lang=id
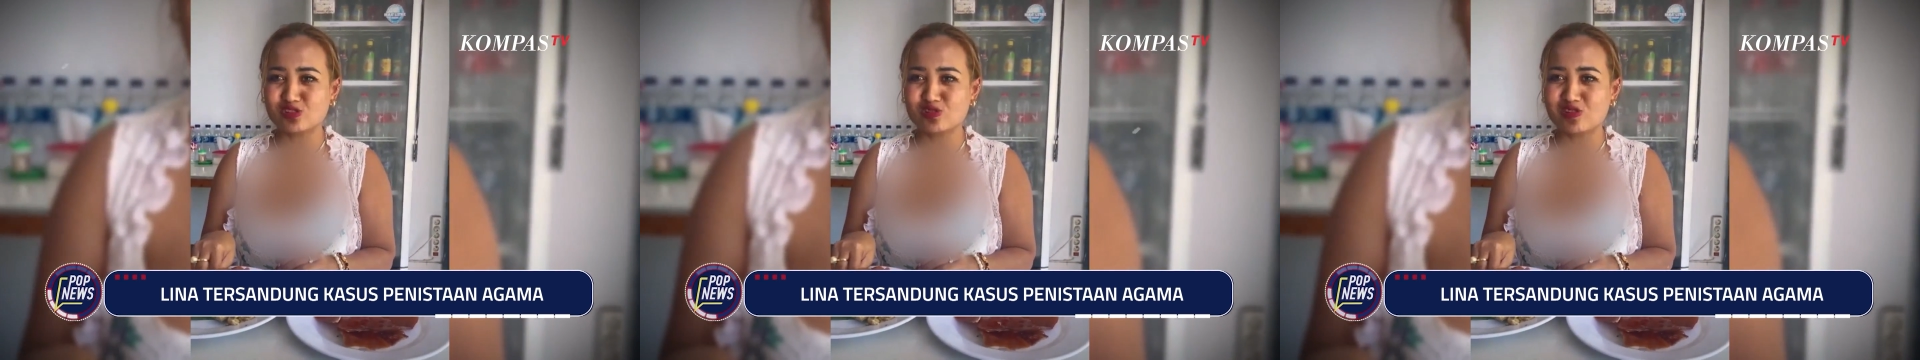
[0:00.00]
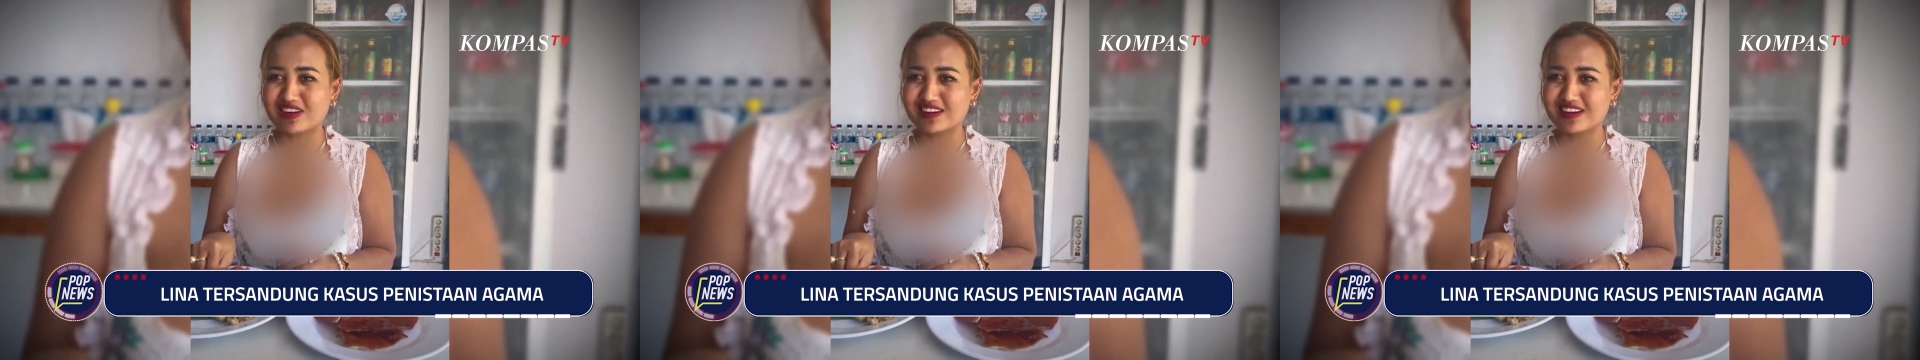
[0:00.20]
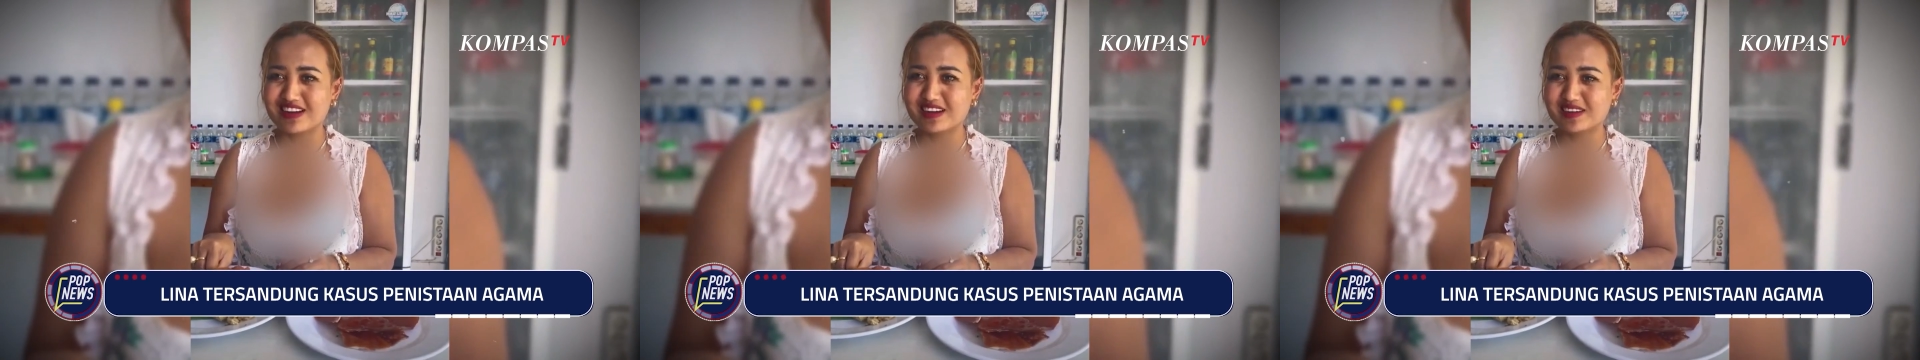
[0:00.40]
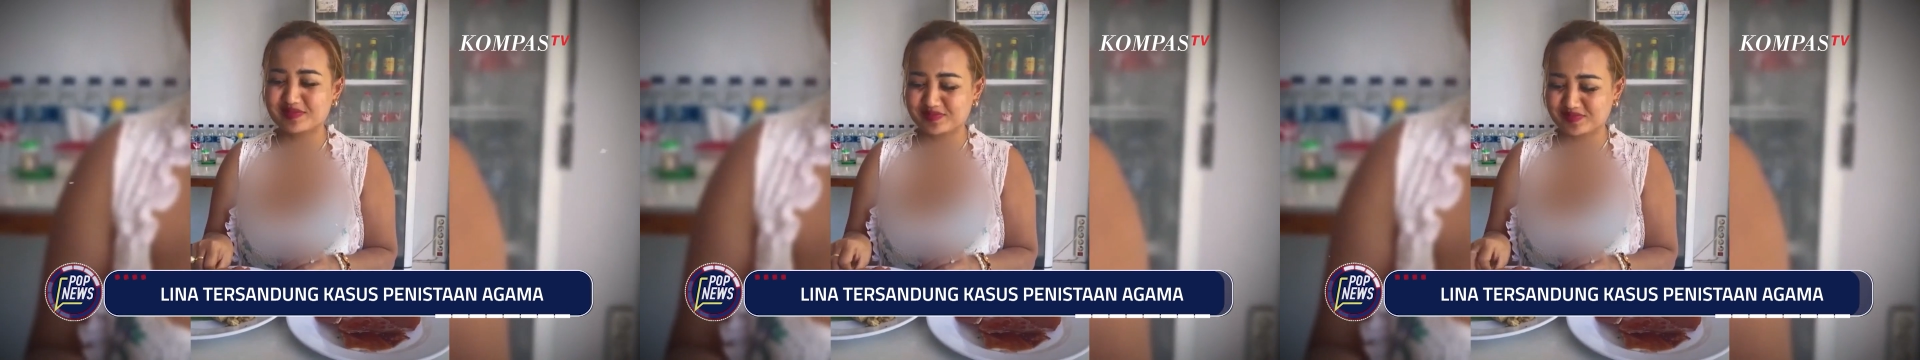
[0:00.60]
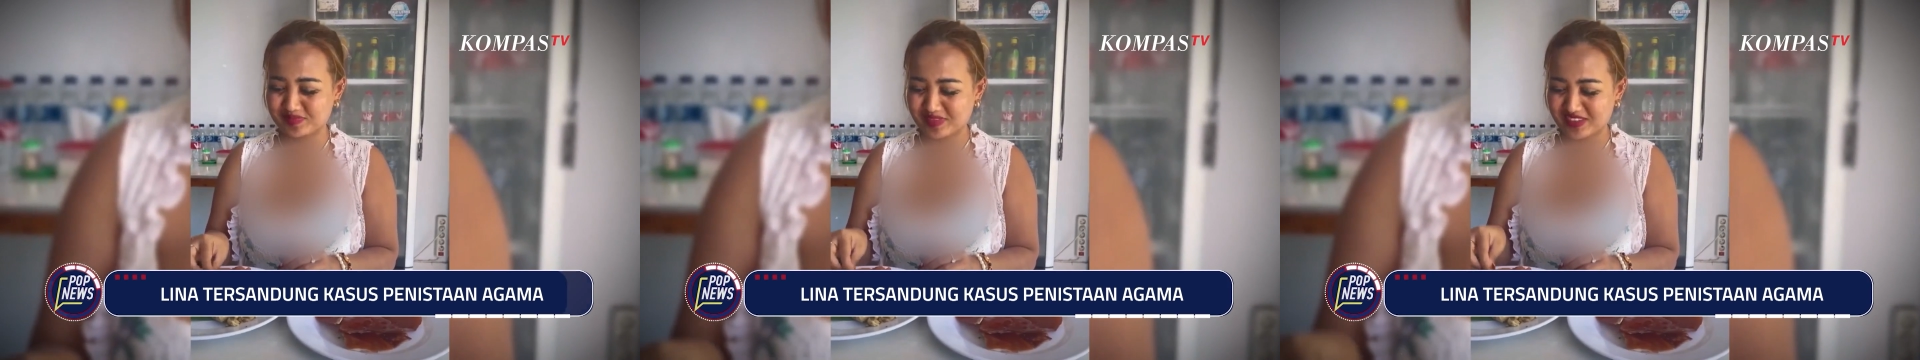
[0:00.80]
didakwa
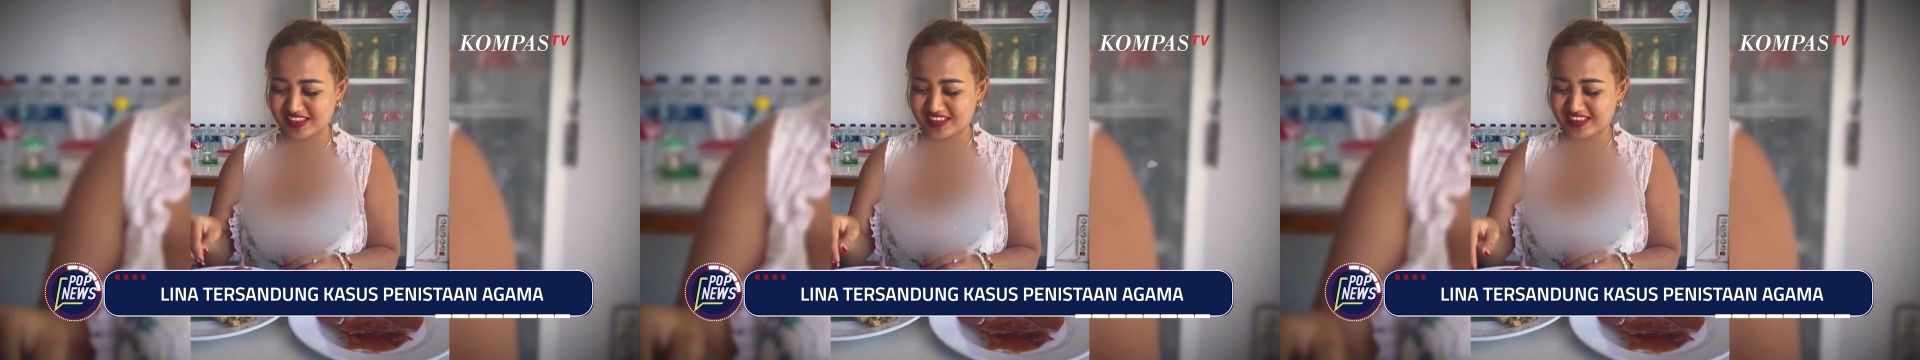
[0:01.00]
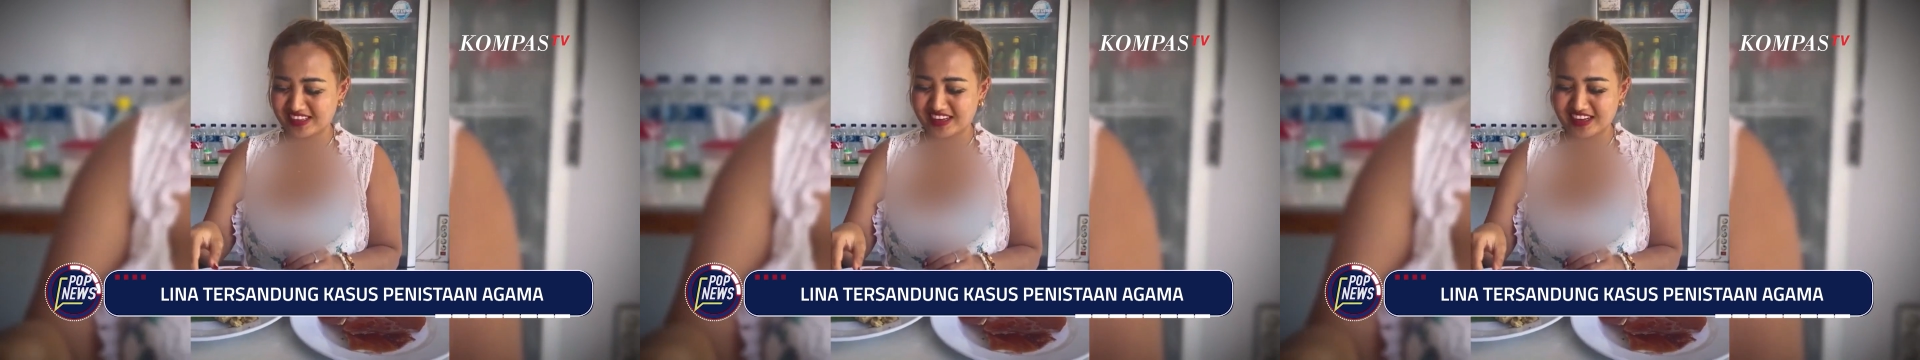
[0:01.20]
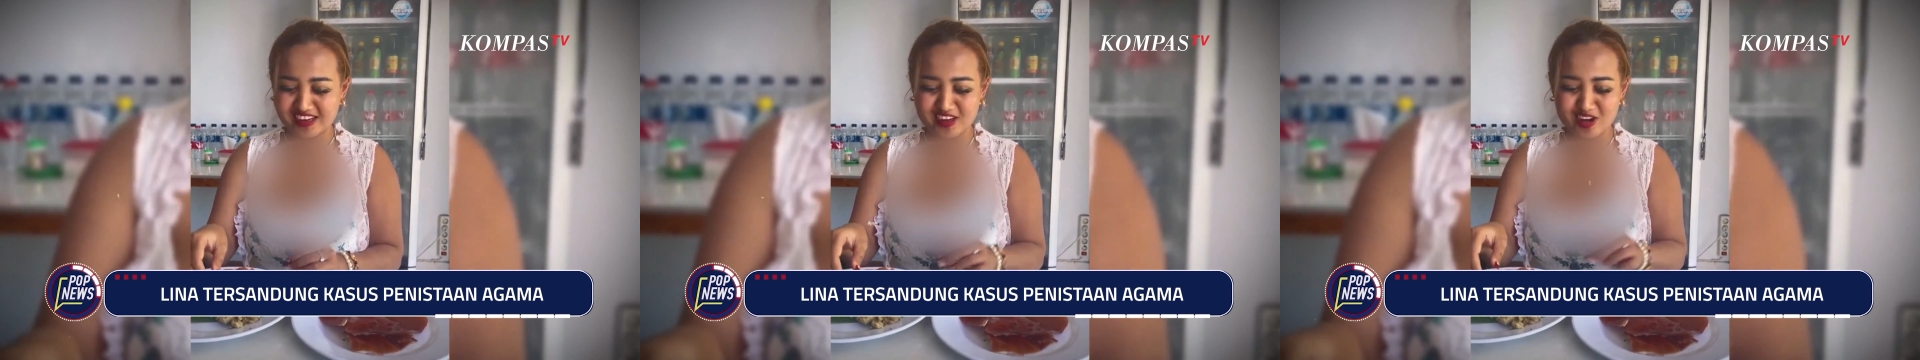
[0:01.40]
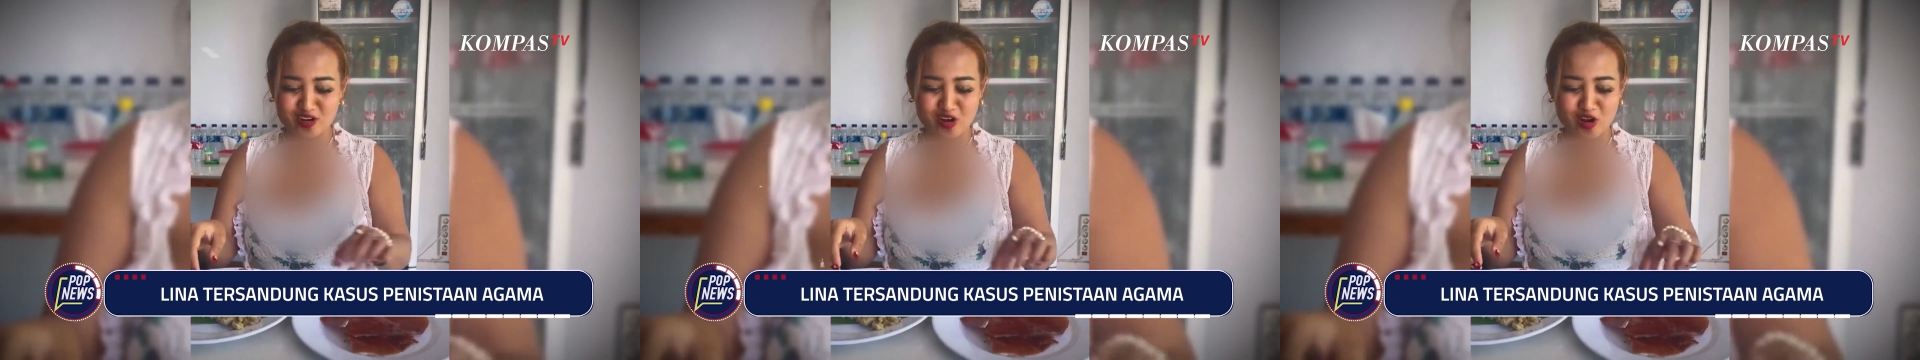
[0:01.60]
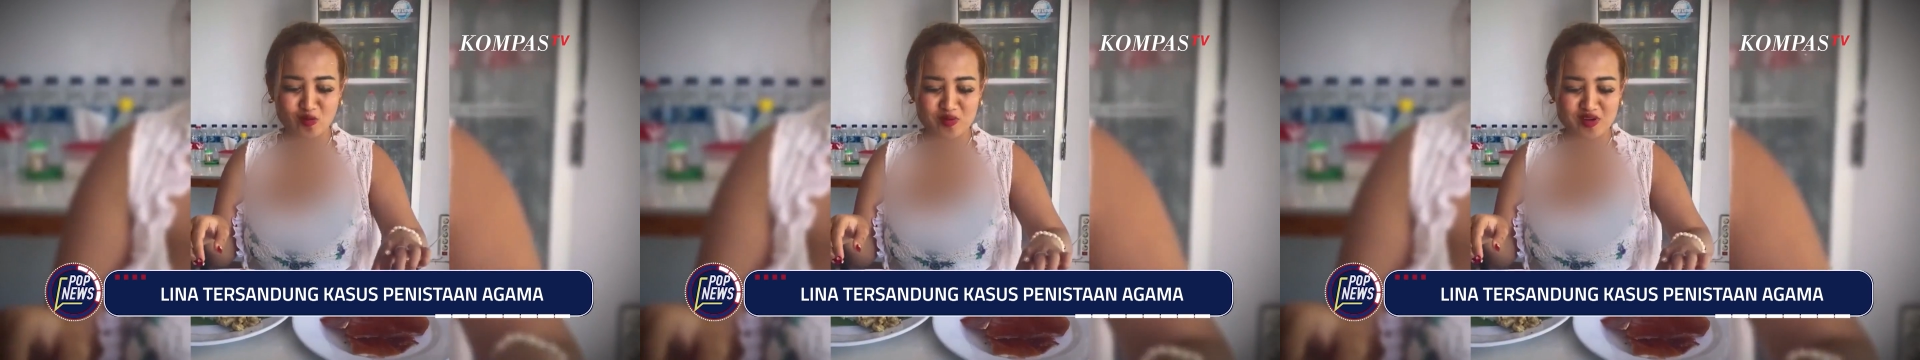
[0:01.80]
pasal penistaan
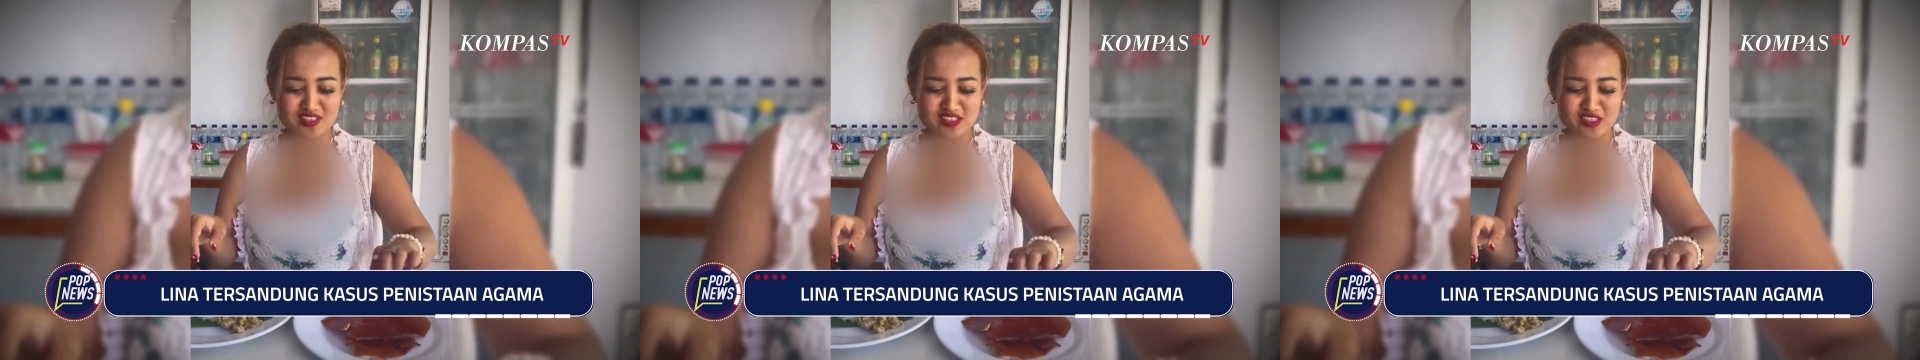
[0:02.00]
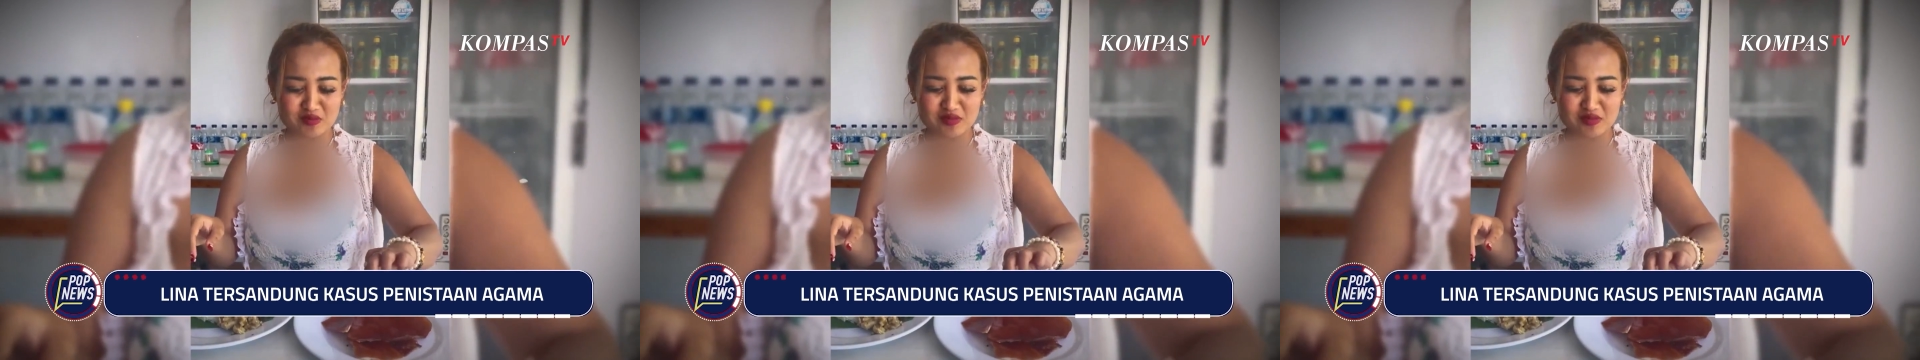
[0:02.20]
agama